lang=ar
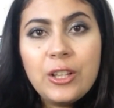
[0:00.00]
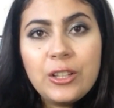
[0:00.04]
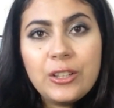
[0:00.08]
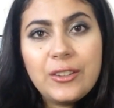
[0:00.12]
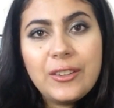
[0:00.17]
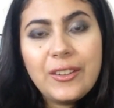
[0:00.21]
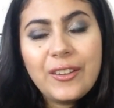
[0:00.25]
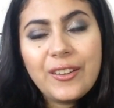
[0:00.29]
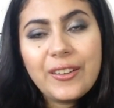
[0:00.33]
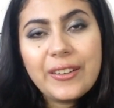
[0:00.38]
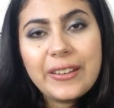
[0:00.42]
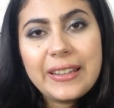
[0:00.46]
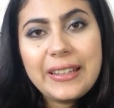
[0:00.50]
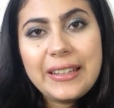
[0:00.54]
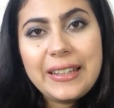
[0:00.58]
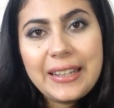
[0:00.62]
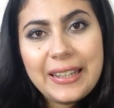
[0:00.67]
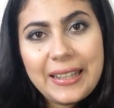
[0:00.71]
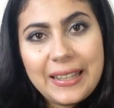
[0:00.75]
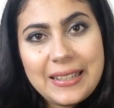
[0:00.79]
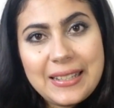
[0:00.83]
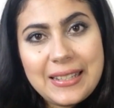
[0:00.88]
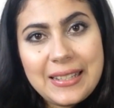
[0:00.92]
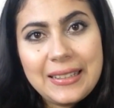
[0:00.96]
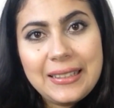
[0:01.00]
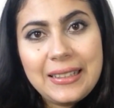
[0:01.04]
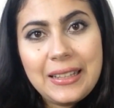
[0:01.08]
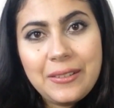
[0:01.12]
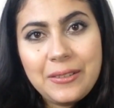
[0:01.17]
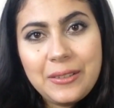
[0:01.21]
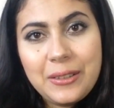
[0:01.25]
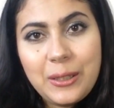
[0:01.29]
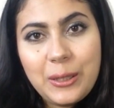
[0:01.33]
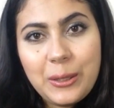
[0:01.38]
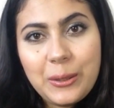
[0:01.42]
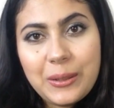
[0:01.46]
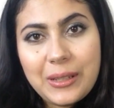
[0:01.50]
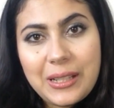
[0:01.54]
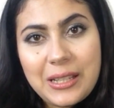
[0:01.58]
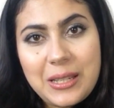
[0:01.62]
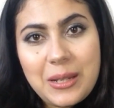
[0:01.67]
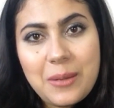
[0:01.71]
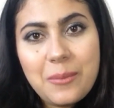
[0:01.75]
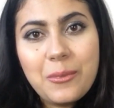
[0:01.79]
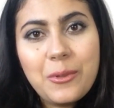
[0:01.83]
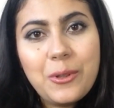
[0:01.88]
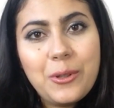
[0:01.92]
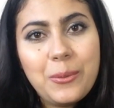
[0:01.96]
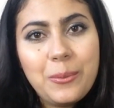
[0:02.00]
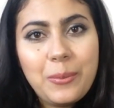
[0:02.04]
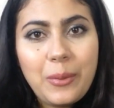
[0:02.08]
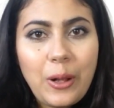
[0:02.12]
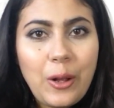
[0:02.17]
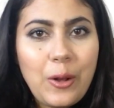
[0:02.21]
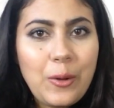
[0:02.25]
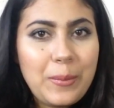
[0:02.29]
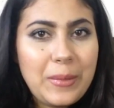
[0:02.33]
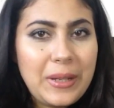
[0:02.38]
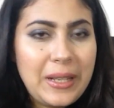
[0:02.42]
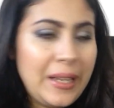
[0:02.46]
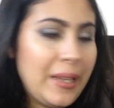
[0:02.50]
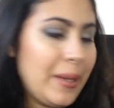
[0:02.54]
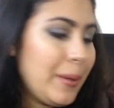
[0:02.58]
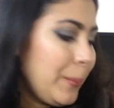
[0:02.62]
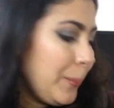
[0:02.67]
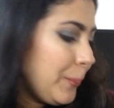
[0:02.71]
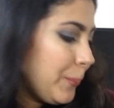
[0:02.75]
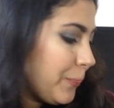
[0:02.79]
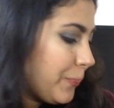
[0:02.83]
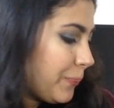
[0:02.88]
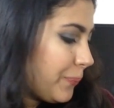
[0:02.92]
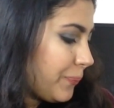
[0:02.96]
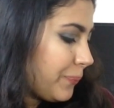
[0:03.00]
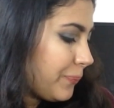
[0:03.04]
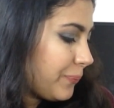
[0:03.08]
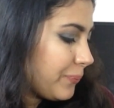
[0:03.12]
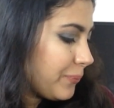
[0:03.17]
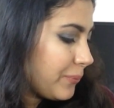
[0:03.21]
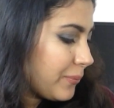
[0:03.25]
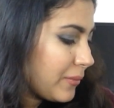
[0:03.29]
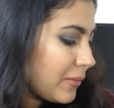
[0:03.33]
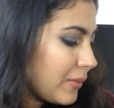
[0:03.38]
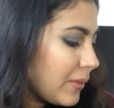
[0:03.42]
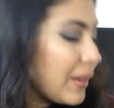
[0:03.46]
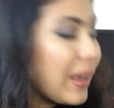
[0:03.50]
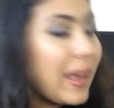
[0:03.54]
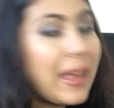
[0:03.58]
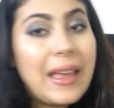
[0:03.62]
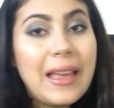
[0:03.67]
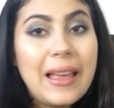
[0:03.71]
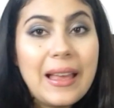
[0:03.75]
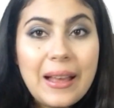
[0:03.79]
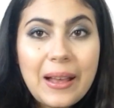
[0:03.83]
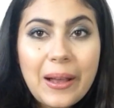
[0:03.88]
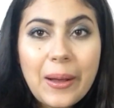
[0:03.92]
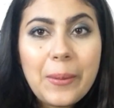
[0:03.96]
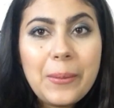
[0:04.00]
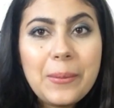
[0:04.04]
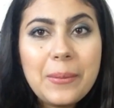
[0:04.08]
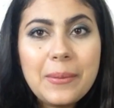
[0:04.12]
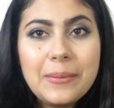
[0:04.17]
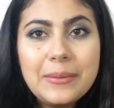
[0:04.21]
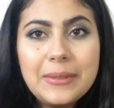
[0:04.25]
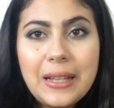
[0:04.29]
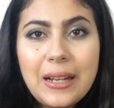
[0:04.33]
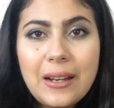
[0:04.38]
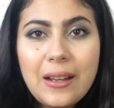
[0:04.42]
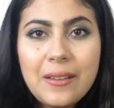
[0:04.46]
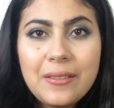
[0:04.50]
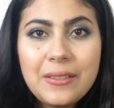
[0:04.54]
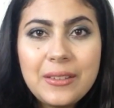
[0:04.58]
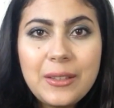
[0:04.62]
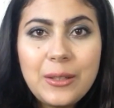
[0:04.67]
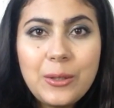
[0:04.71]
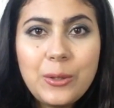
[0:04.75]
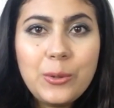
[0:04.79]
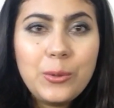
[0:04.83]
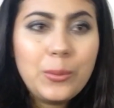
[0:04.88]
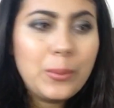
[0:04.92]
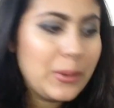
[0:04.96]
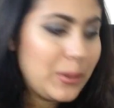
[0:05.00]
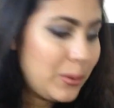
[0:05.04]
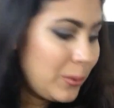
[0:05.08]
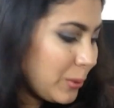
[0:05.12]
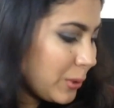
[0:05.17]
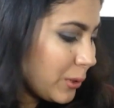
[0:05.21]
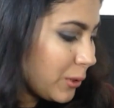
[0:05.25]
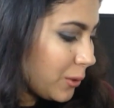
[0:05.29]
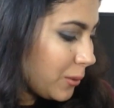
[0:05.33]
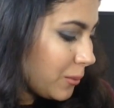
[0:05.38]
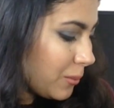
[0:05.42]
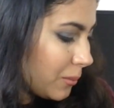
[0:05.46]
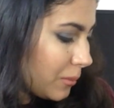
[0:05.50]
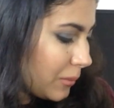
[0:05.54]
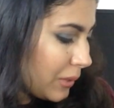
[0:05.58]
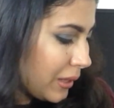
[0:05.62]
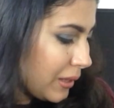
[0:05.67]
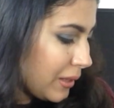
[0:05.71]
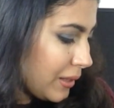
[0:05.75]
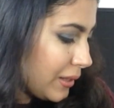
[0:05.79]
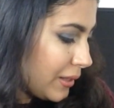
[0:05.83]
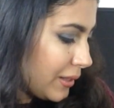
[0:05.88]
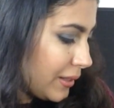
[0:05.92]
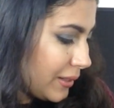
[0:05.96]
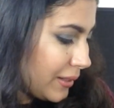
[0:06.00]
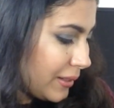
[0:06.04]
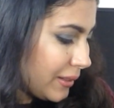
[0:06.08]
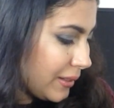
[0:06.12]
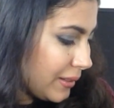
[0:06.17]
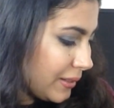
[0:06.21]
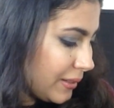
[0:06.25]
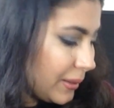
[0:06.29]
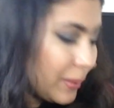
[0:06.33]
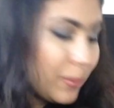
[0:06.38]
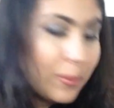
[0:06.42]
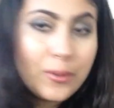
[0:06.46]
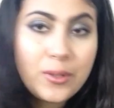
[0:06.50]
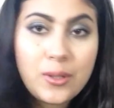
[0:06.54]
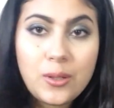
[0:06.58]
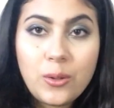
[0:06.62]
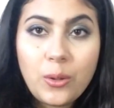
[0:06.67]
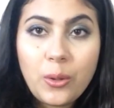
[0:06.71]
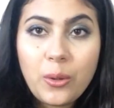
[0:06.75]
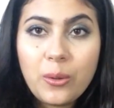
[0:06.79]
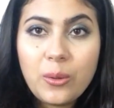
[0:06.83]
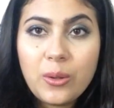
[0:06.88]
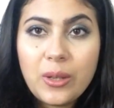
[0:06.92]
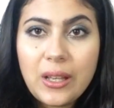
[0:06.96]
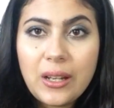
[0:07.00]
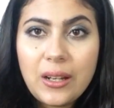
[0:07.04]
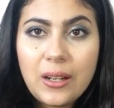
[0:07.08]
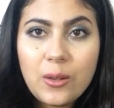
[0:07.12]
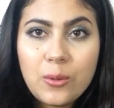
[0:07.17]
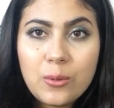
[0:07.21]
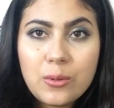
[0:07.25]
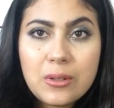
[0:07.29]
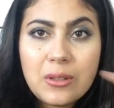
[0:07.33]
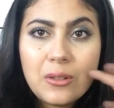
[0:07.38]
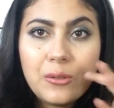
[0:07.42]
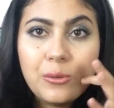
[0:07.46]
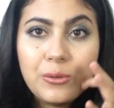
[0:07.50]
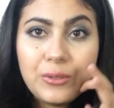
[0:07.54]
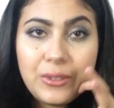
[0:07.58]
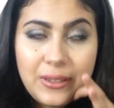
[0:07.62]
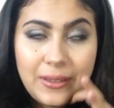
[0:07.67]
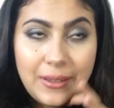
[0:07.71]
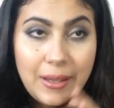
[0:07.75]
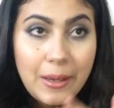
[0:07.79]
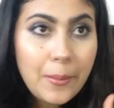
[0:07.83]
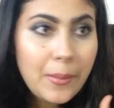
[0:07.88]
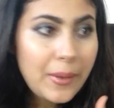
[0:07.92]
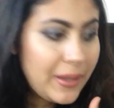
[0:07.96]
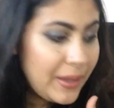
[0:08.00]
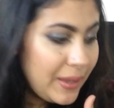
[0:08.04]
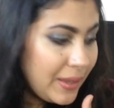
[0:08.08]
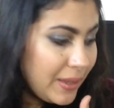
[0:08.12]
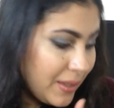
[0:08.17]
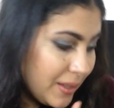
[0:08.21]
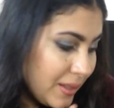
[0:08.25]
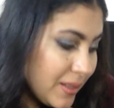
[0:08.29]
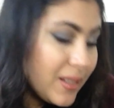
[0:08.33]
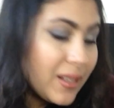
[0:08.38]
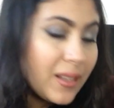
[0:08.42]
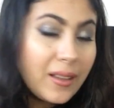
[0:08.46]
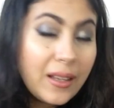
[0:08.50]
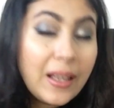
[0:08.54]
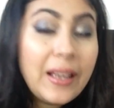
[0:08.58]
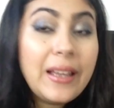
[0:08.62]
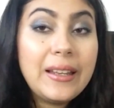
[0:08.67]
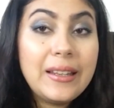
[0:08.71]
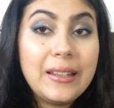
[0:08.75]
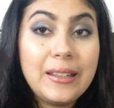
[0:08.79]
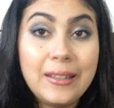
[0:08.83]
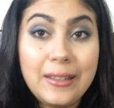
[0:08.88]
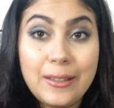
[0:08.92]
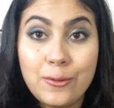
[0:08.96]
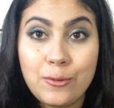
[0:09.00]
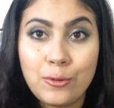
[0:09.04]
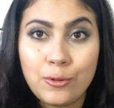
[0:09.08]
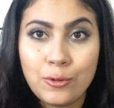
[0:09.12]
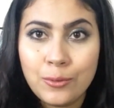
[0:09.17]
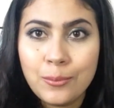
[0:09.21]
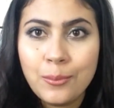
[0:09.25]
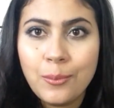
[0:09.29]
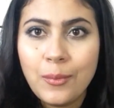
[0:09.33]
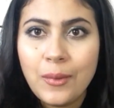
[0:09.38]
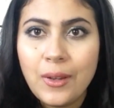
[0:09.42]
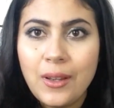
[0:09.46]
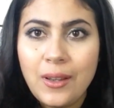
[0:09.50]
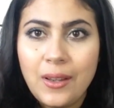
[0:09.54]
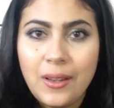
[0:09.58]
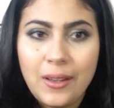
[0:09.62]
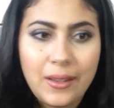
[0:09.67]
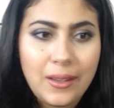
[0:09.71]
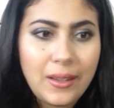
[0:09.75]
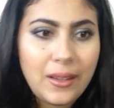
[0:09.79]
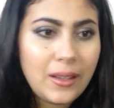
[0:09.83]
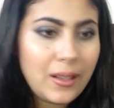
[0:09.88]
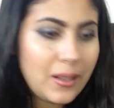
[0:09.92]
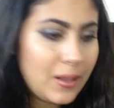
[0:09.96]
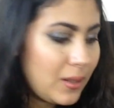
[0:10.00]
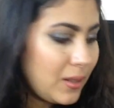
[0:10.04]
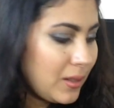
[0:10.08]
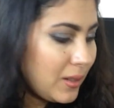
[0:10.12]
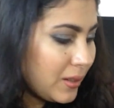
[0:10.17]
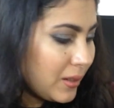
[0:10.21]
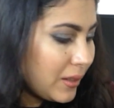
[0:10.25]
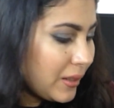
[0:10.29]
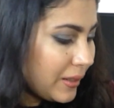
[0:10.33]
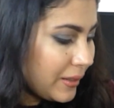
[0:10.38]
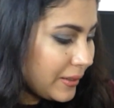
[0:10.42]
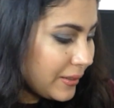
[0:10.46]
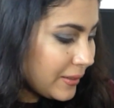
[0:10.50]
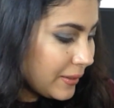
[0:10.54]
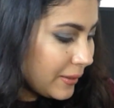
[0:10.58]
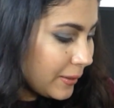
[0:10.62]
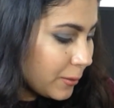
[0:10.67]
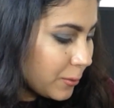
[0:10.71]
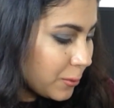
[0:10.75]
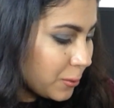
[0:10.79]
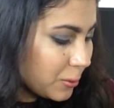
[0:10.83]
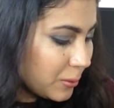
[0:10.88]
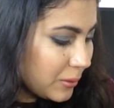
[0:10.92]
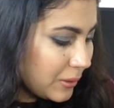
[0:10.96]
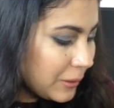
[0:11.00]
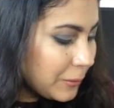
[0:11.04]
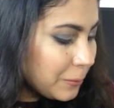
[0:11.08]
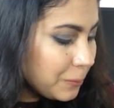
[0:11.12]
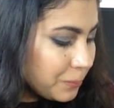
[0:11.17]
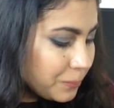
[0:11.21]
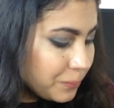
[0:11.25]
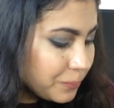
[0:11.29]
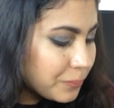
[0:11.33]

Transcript: دونك الا كانت هاد لا فيديو كتهمكم بقاو معايا قبل ما نبدا لا فيديو بغيت نوريكم آه، دي بيتي تروك يلاه وصلوني دابا نيت يلاه حليتهم يلاه حليت لي كولي